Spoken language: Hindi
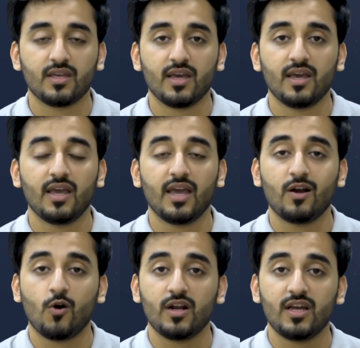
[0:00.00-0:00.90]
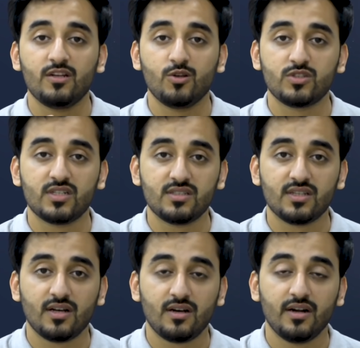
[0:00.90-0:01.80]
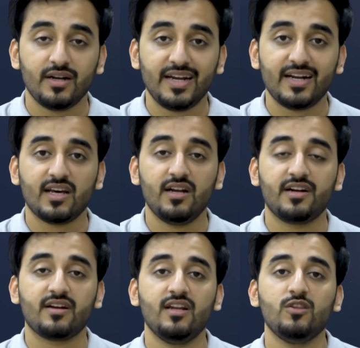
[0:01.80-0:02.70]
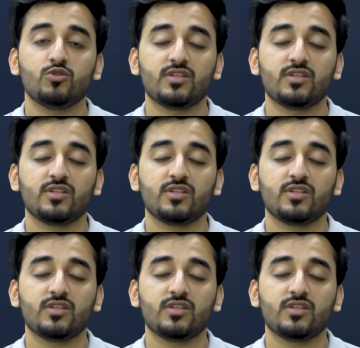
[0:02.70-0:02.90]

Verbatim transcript: कि एक ऑनलाइन यूजर्स का डेटा लिटरली